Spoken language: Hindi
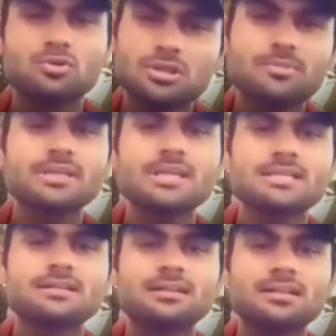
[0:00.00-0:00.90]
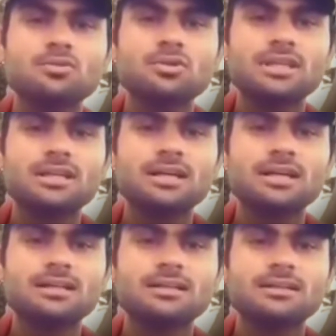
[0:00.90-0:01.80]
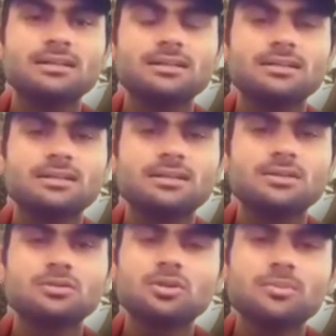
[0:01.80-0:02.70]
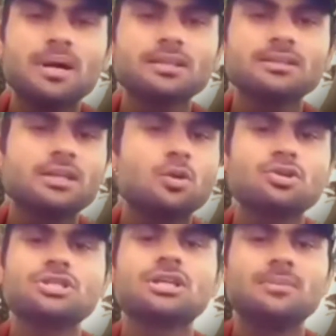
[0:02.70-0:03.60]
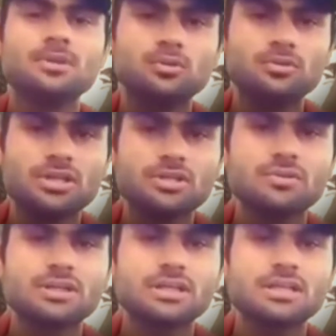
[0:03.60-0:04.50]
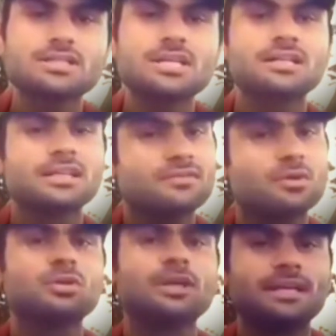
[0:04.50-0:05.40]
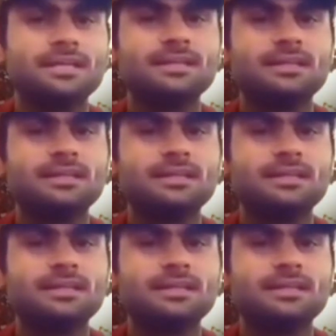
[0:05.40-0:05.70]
मुस्लिम भी नहीं दे सकता कि उन्होंने देखा तो ये बात इलॉजिकल है बिल्कुल ईश्वर के जान के विरुद्ध है